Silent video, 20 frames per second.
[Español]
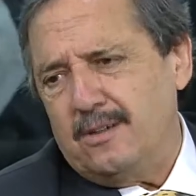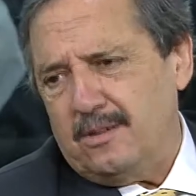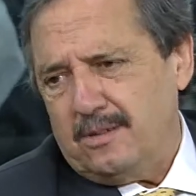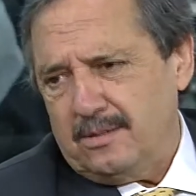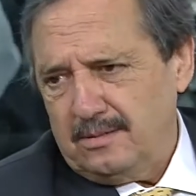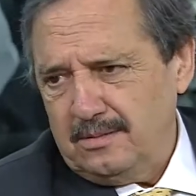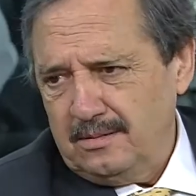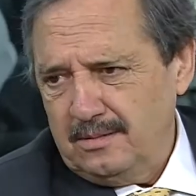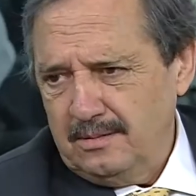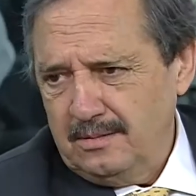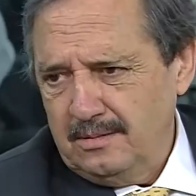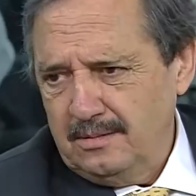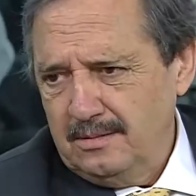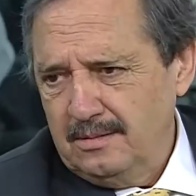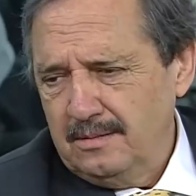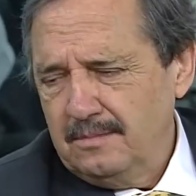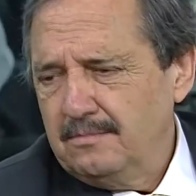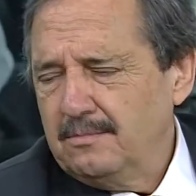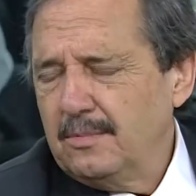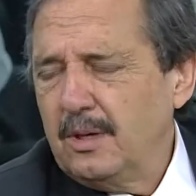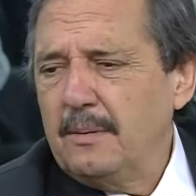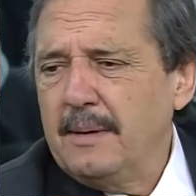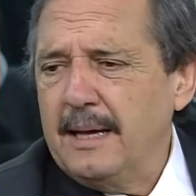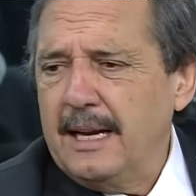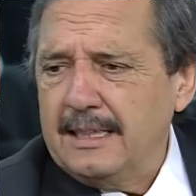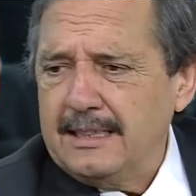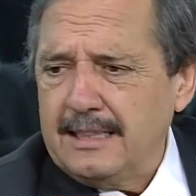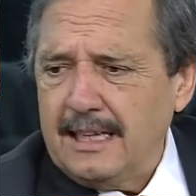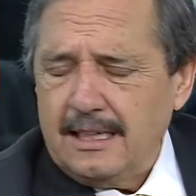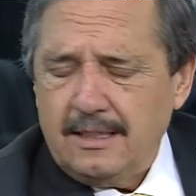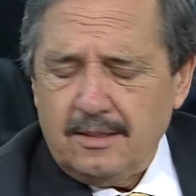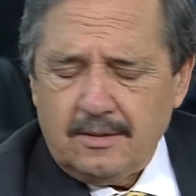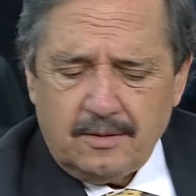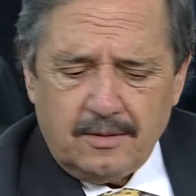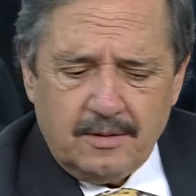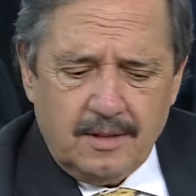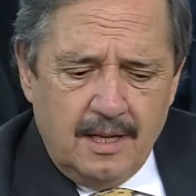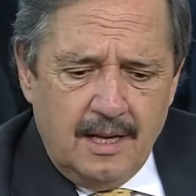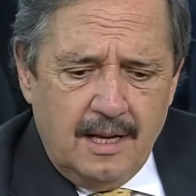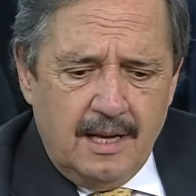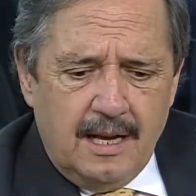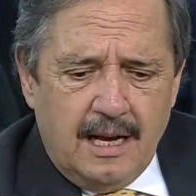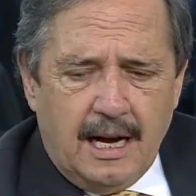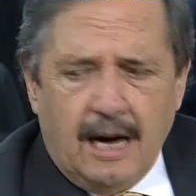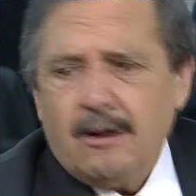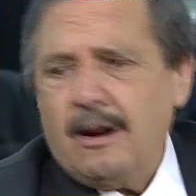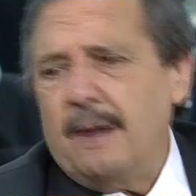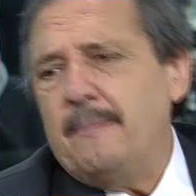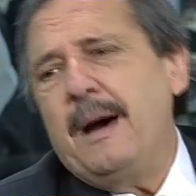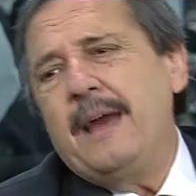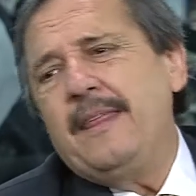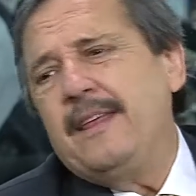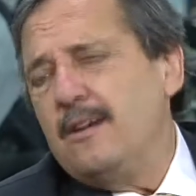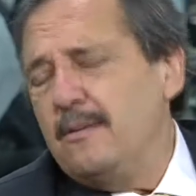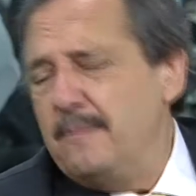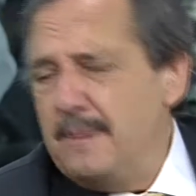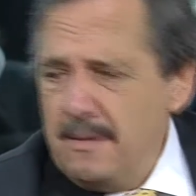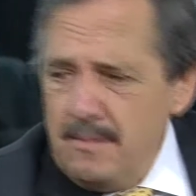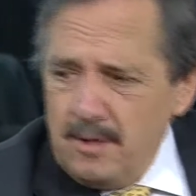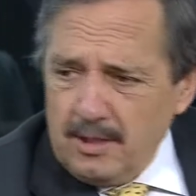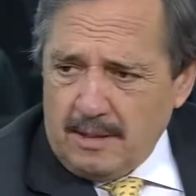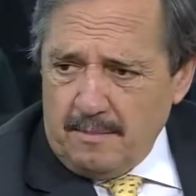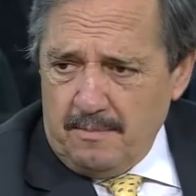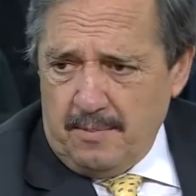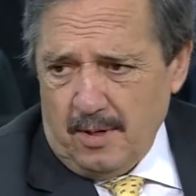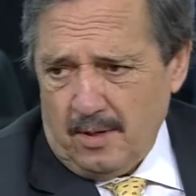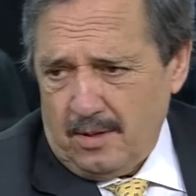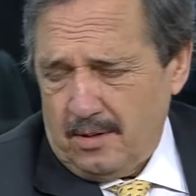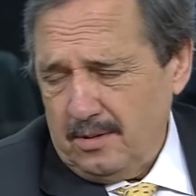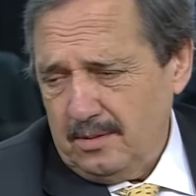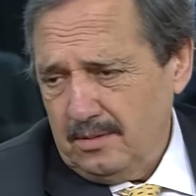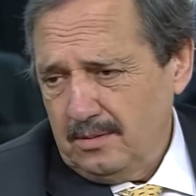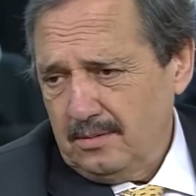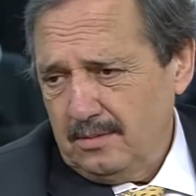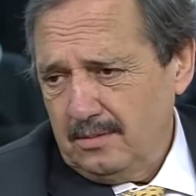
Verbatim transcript: no. Volver atrás no. Ahora, más de lo mismo tampoco.